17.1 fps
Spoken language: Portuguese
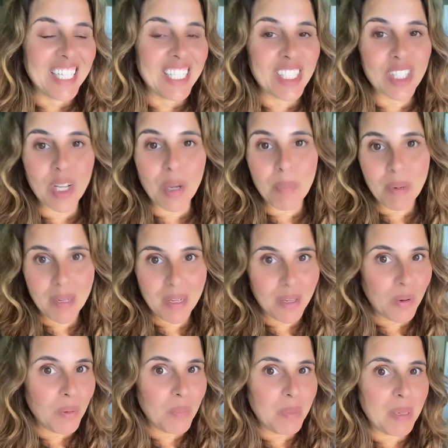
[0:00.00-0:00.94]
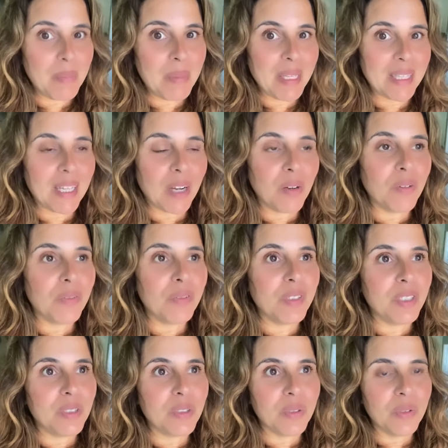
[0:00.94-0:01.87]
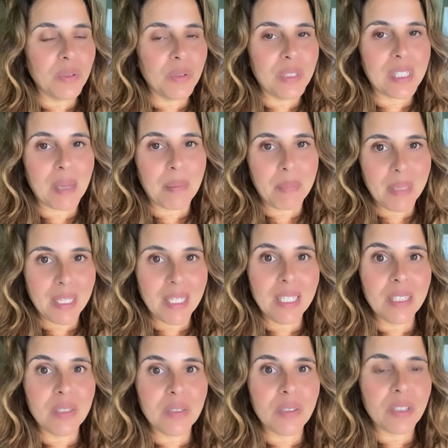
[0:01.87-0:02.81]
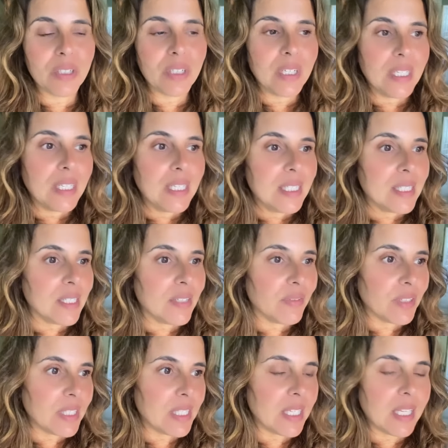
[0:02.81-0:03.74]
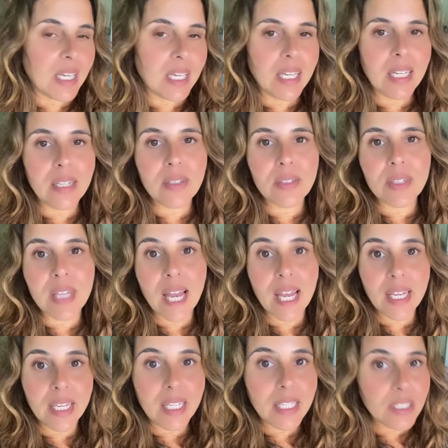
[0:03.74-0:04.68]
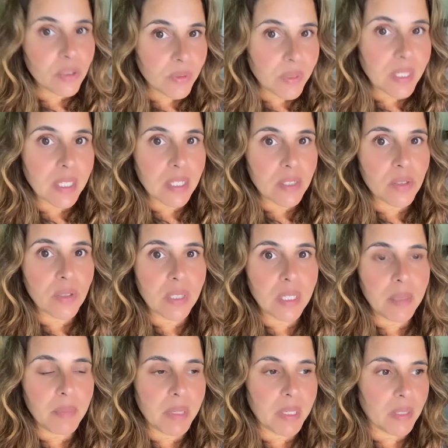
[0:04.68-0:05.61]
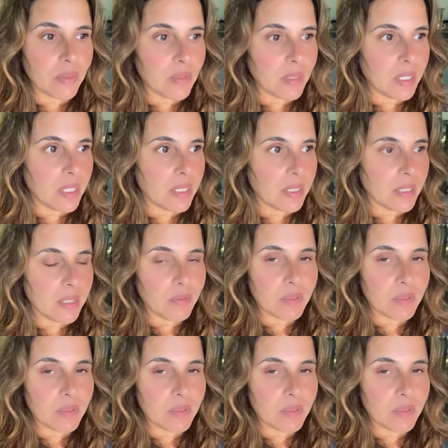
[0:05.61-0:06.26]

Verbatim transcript: E só para complementar o vídeo dos apelidos, se você está querendo sair de um relacionamento, né?